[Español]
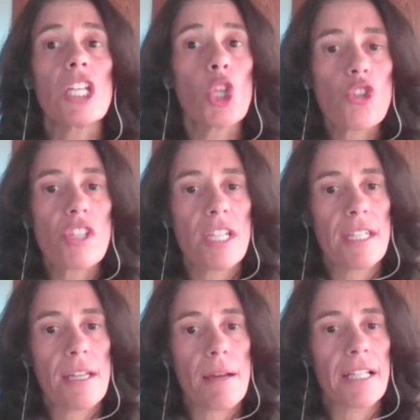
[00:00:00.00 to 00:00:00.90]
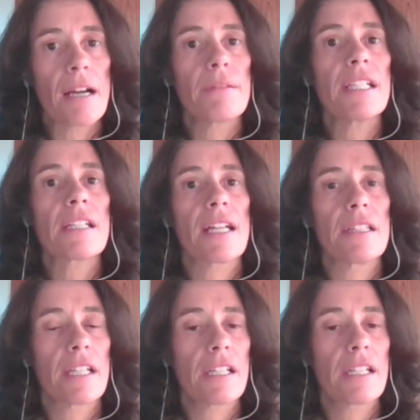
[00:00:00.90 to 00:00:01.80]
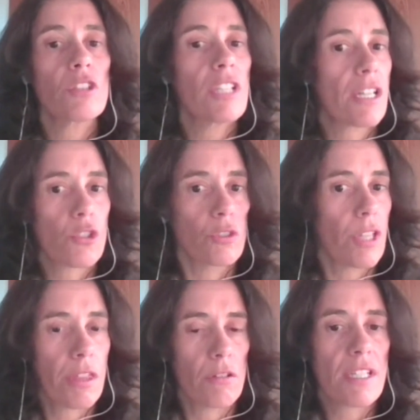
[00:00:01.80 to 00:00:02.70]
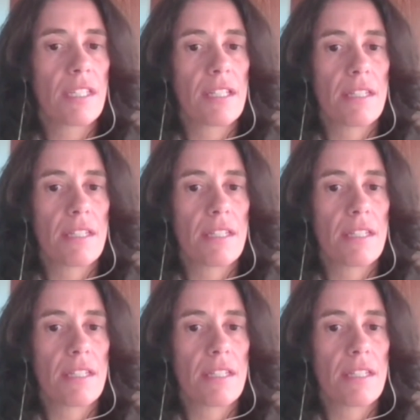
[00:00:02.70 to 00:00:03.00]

no sería aplicable el Real Decreto ni las condiciones